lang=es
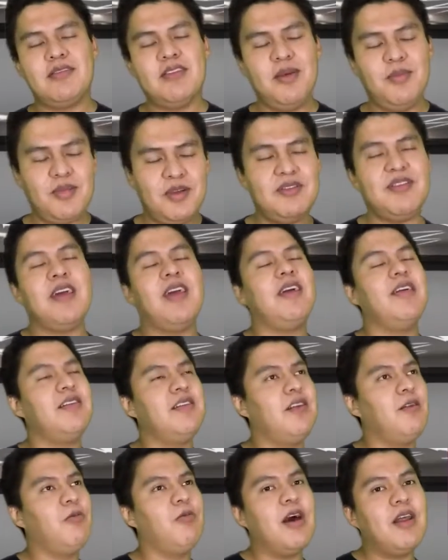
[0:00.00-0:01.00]
siempre se queda
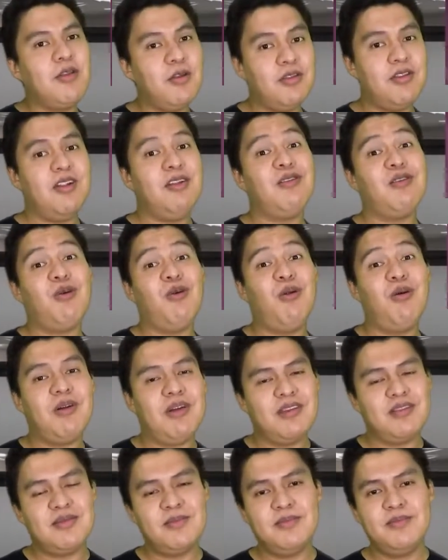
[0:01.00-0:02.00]
en el lugar donde lo
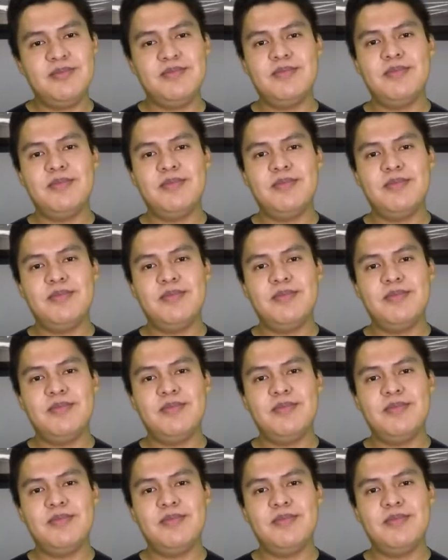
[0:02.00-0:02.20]
coloques.